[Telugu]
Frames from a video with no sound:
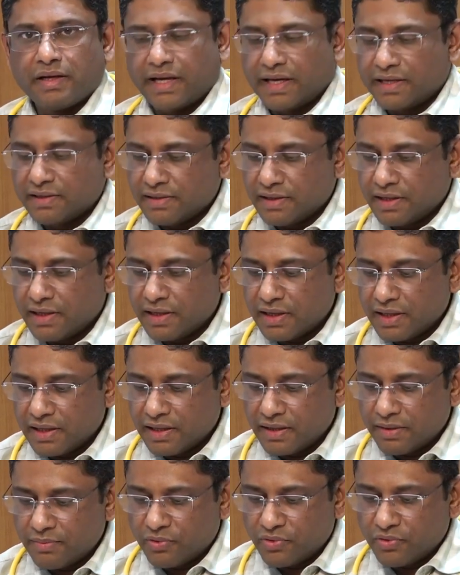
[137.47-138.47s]
నెక్స్ట్ అంటే
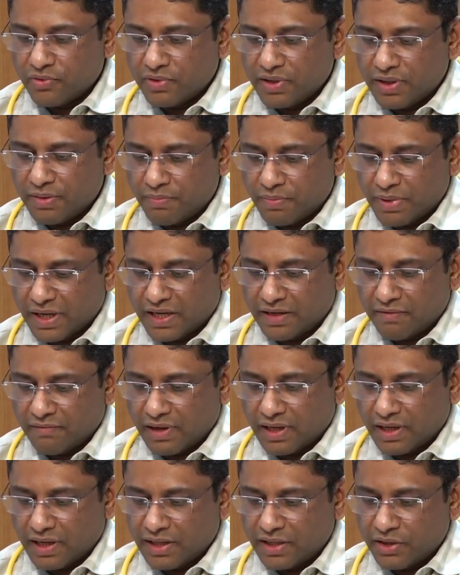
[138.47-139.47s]
ఇప్పుడు ఈ పెయిన్
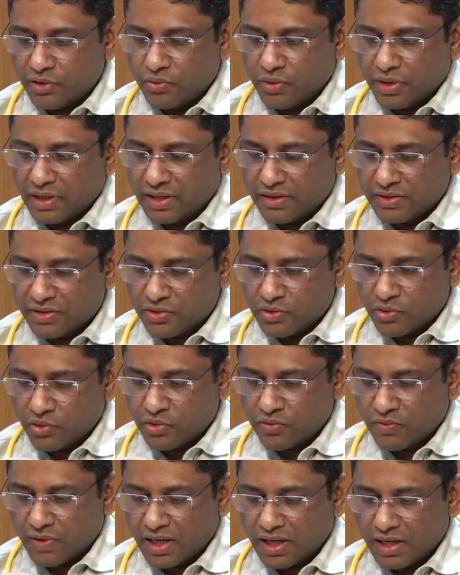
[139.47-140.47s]
వల్ల ఈ యూరిన్
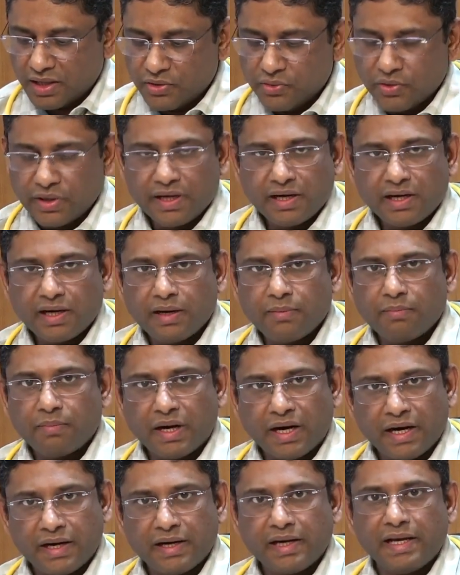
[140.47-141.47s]
స్టోన్ వల్ల యూరిన్లో
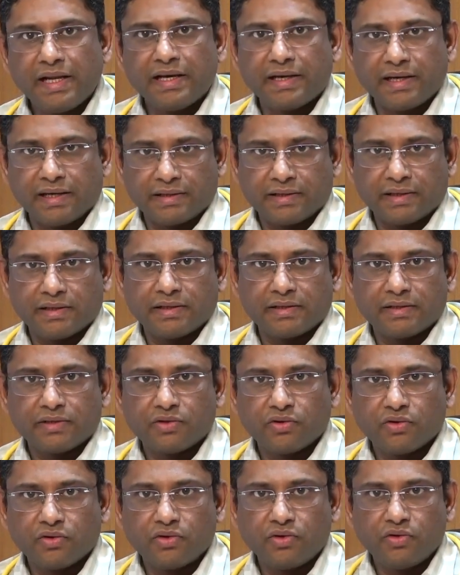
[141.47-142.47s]
బ్లడ్ లీక్ అవుతుంది
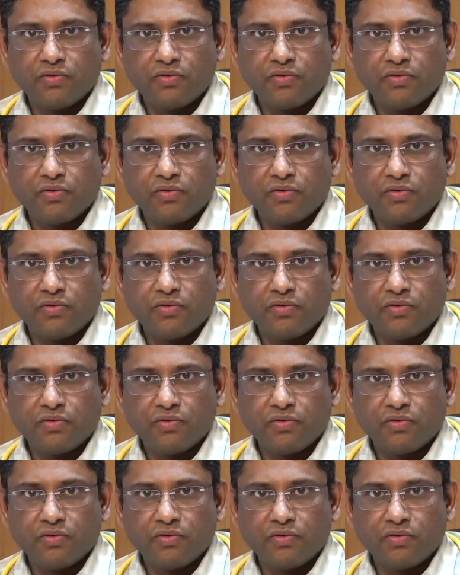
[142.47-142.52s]
సో